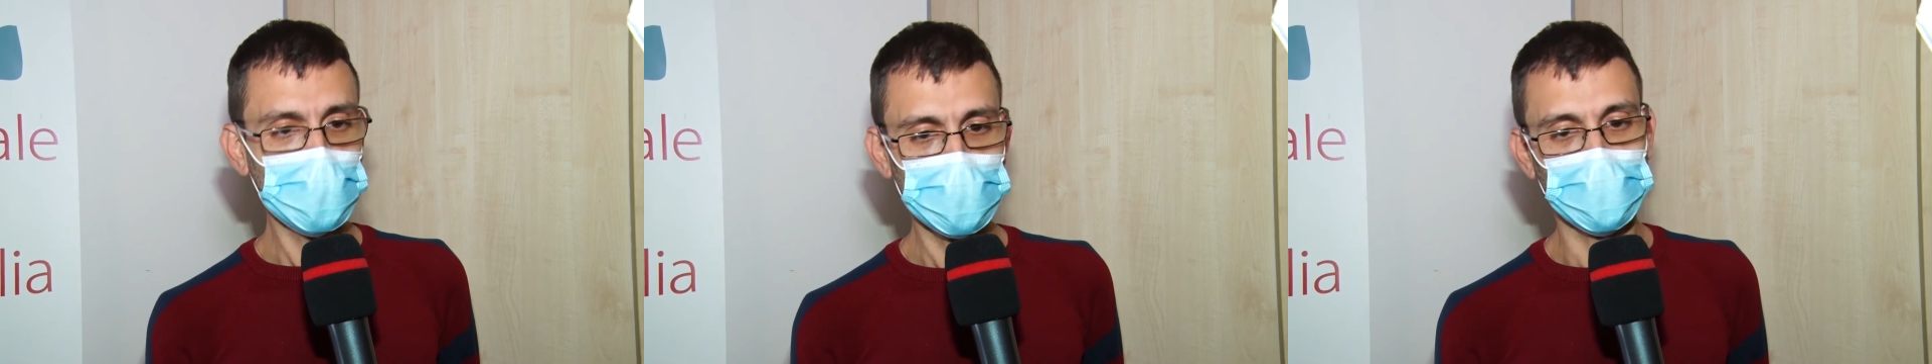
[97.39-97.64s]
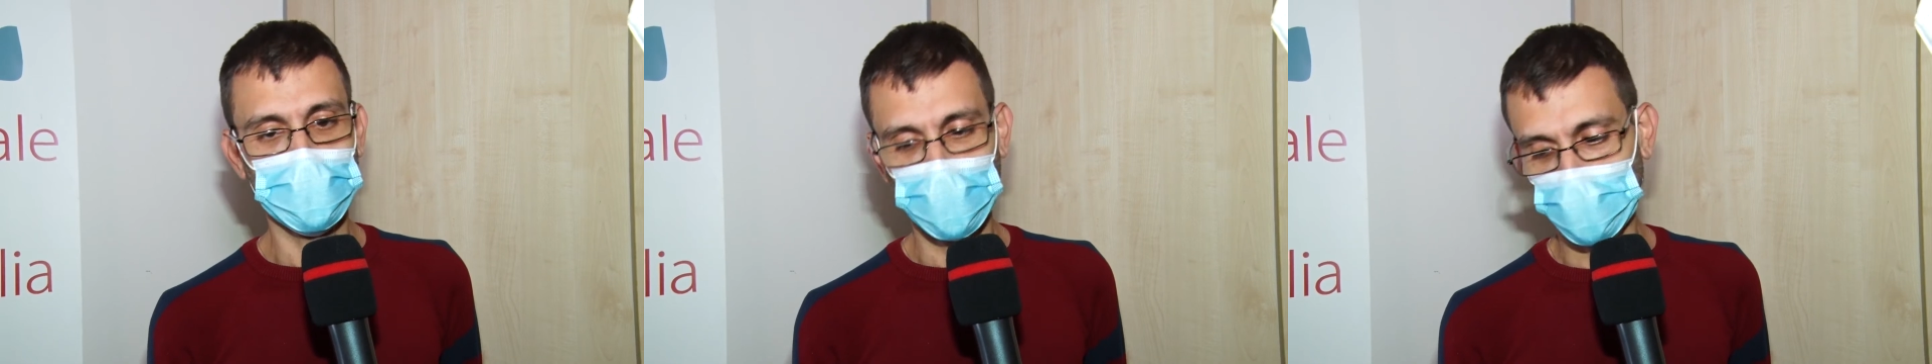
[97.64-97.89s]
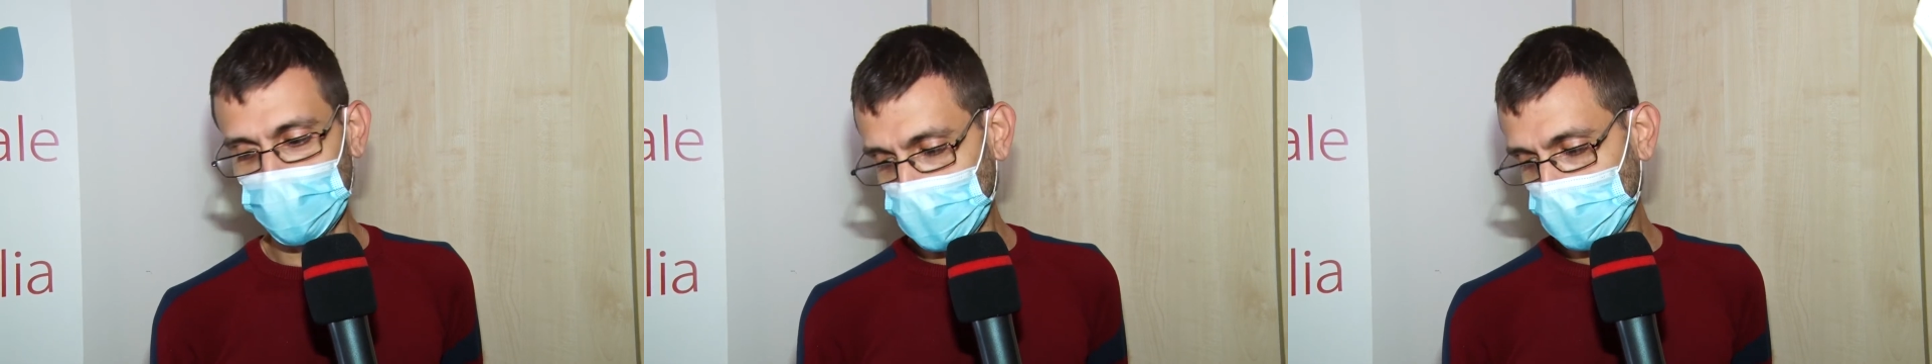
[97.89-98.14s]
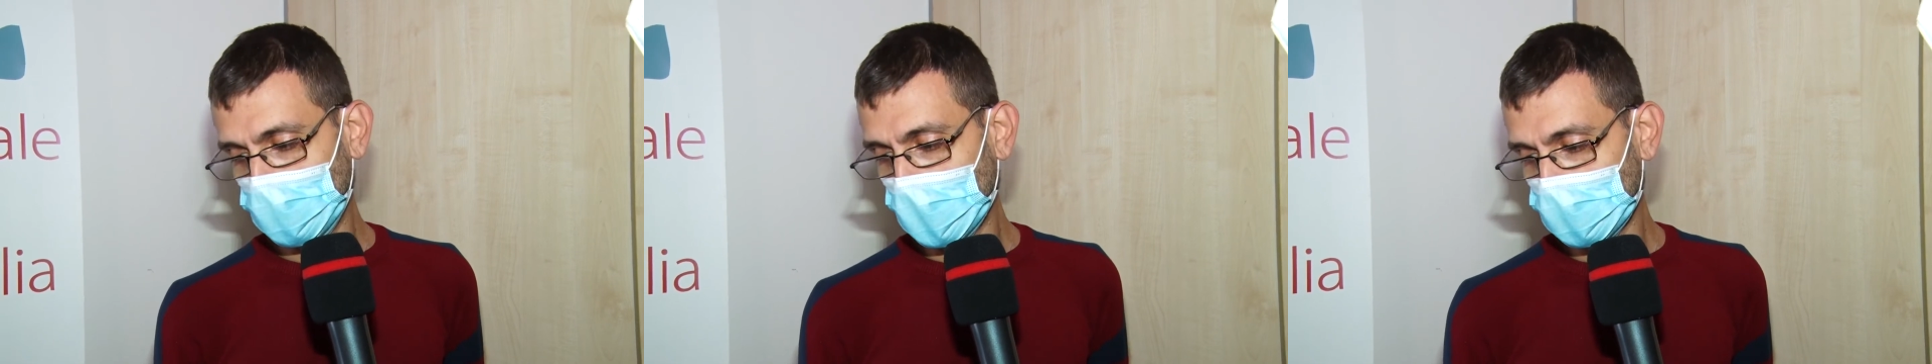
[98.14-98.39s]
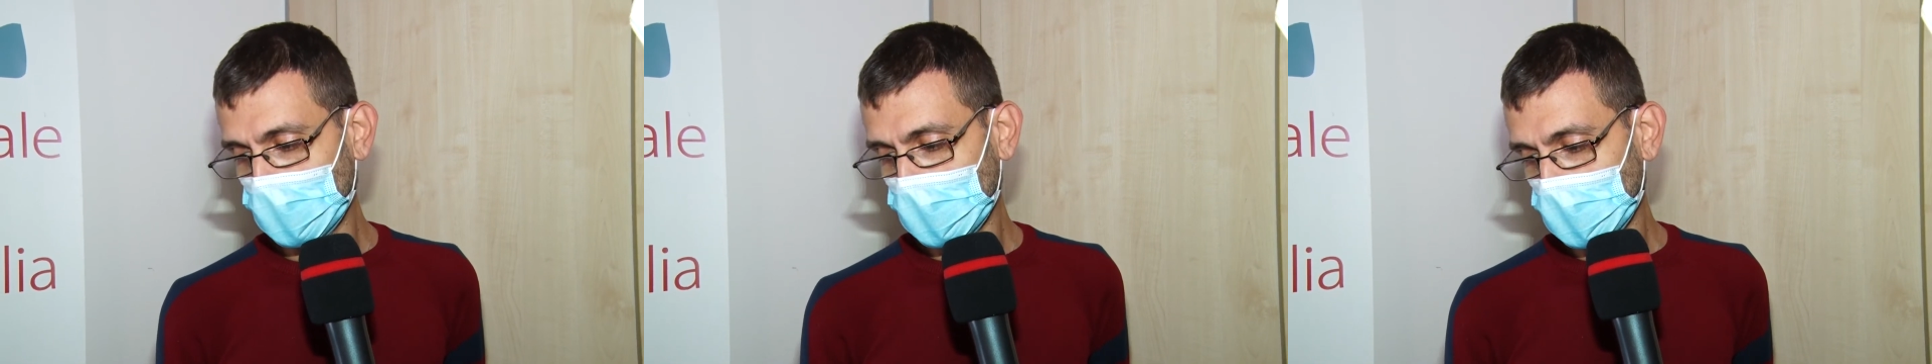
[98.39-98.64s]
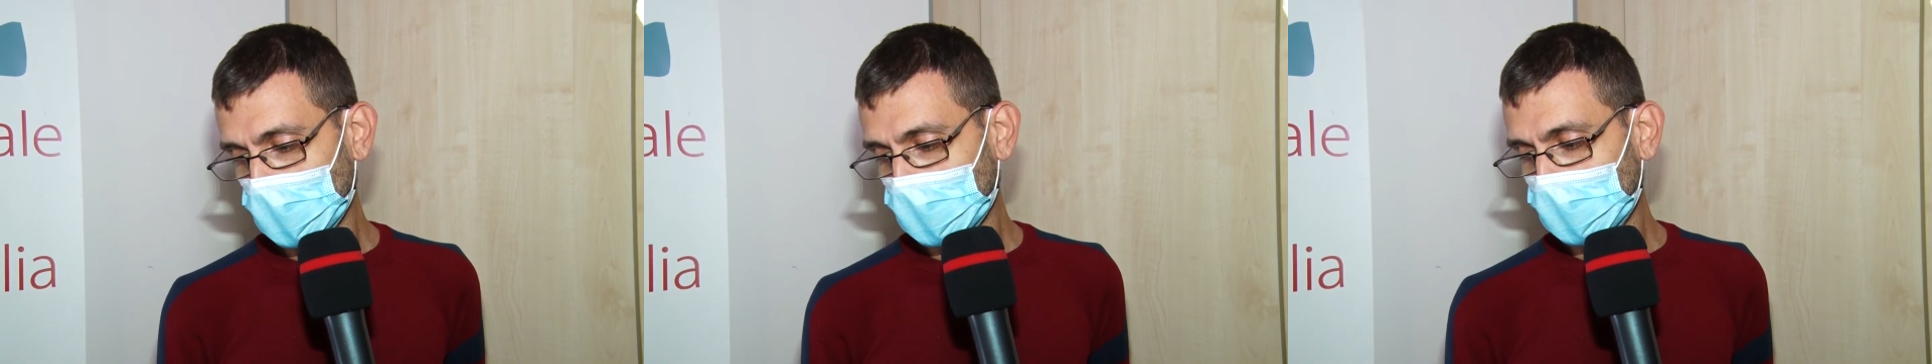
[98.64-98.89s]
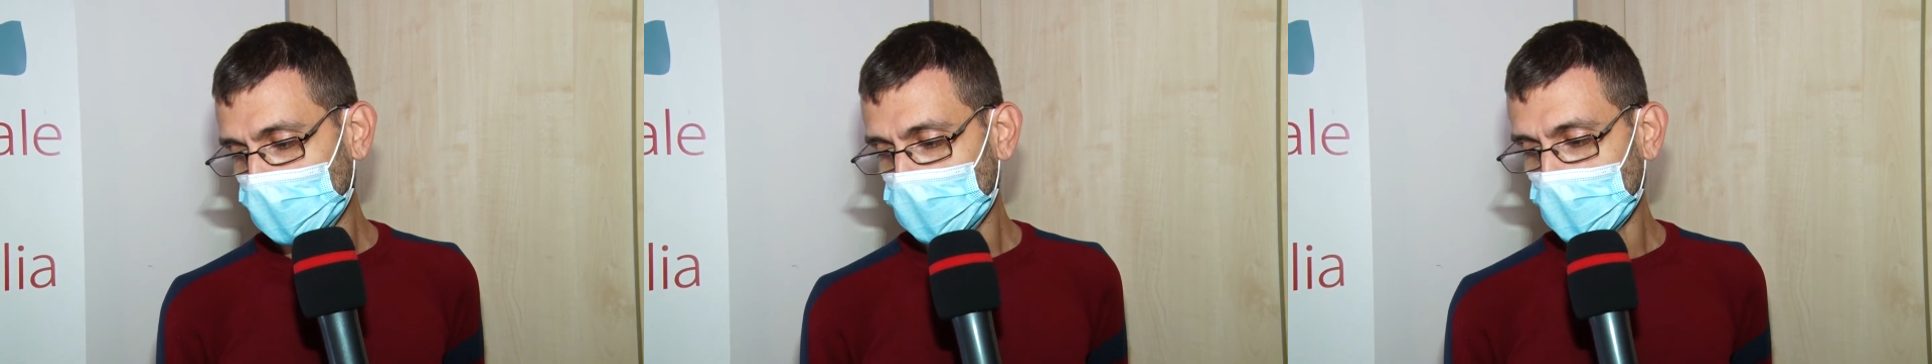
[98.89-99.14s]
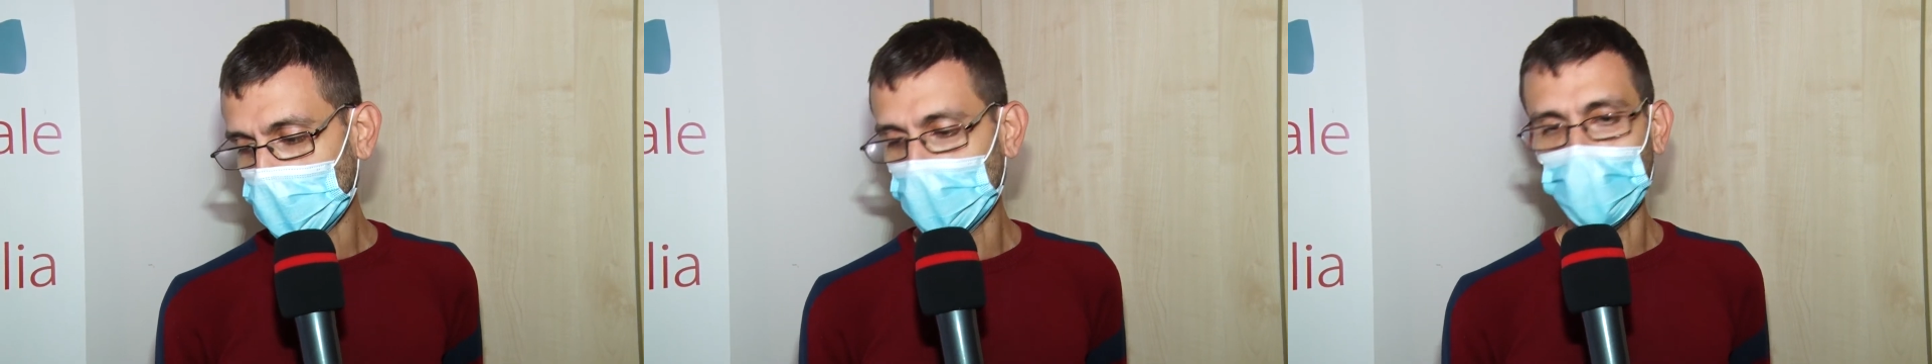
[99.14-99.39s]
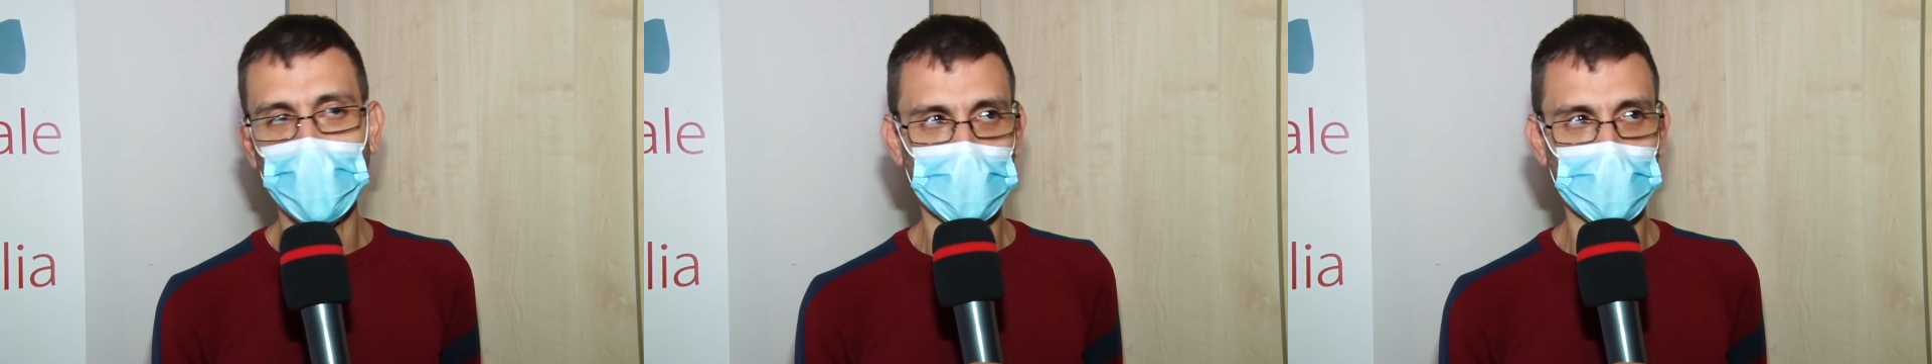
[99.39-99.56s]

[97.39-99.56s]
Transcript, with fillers: tutti i bambini perché sappiamo